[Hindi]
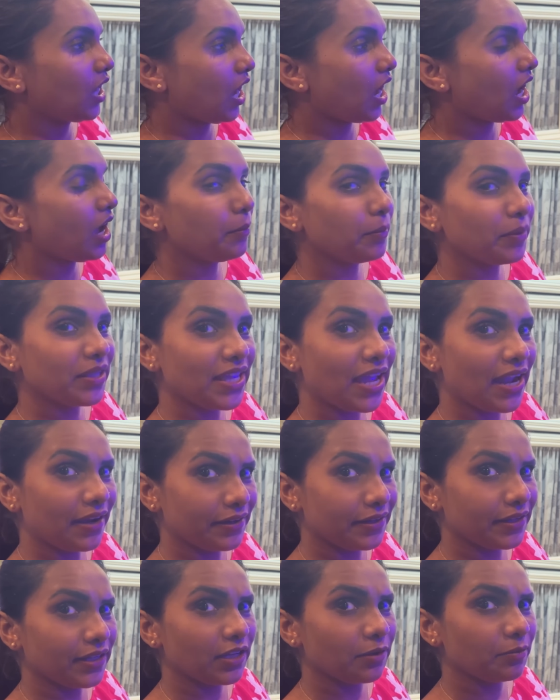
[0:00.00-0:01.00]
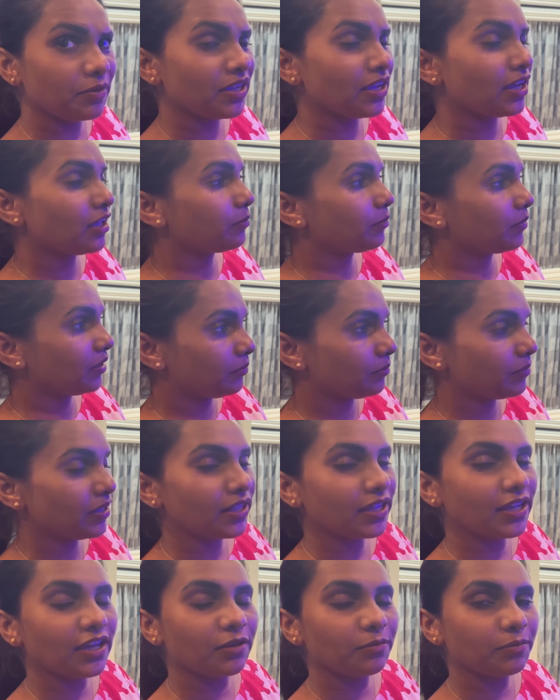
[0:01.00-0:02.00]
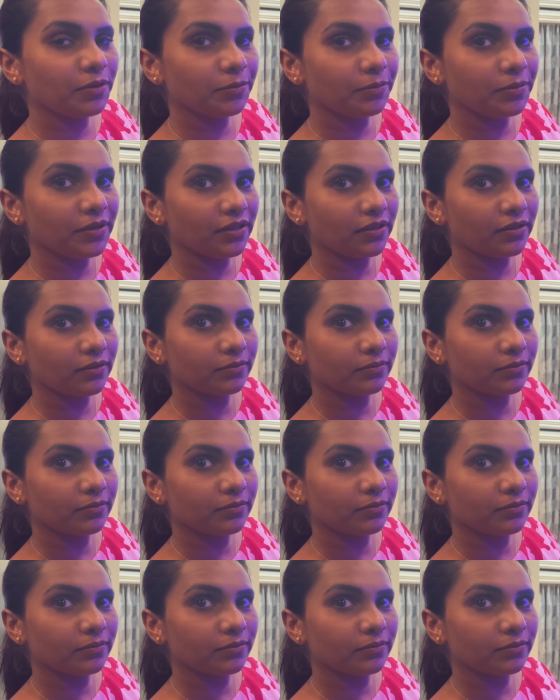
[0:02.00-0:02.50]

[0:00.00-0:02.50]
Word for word: हाँ मेरी आंटी के भी घर में मेरे घर में भी